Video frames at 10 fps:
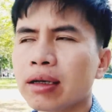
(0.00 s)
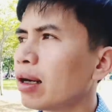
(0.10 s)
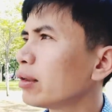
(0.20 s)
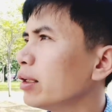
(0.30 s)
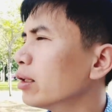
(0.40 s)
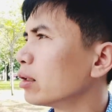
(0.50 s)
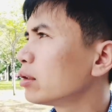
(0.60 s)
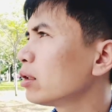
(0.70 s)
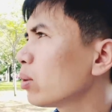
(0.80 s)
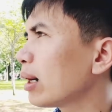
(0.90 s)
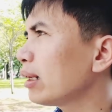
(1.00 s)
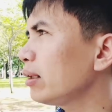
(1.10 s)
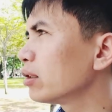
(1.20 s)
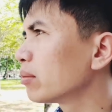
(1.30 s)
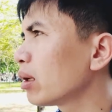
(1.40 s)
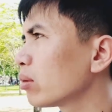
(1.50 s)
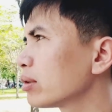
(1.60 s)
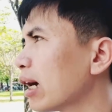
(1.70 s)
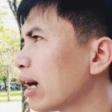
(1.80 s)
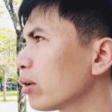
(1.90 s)
à, thị trường chứng khoán thị trường bất động
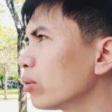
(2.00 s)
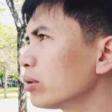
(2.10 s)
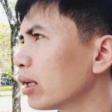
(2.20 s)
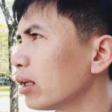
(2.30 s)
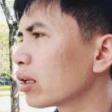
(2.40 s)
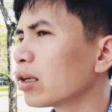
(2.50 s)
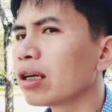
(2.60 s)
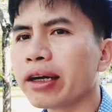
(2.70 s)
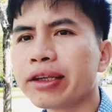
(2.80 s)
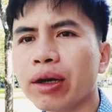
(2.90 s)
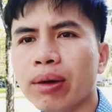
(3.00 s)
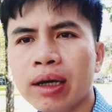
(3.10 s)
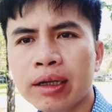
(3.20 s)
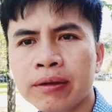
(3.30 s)
sản cũng sẽ được hưởng lợi nhiều hơn